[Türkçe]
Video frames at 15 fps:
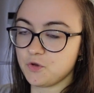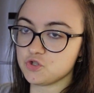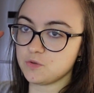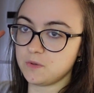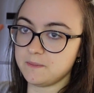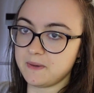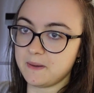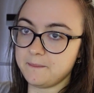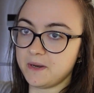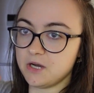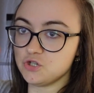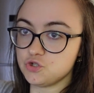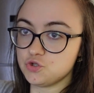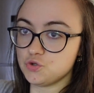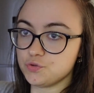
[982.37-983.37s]
O zaman ben
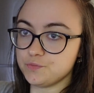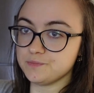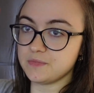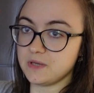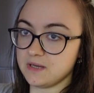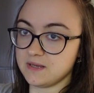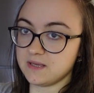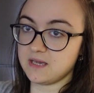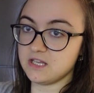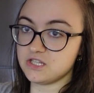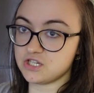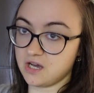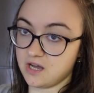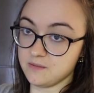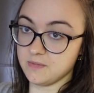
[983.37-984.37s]
başlıyorum daha da
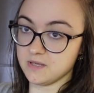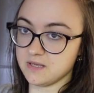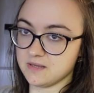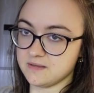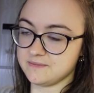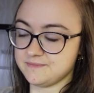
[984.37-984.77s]
geç kalmadan.